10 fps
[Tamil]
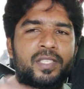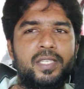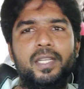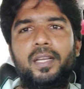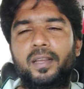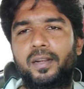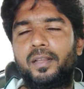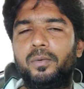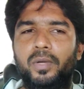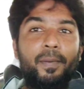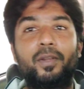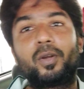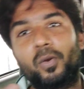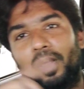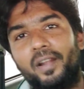சின்ன கார்களுக்கு ஓகே
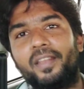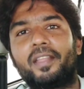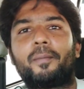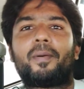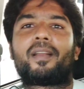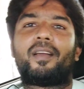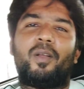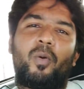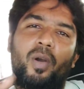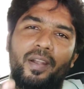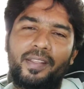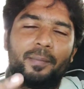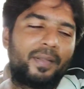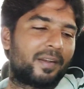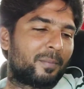இதோட குவாலிட்டி நீங்கள் பாருங்கள் குவாலிட்டி
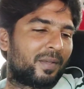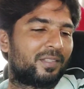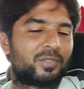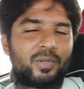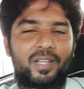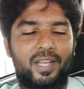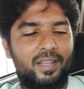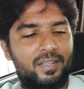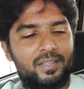எப்படின்னு பார்த்துட்டு சொல்லுங்கள்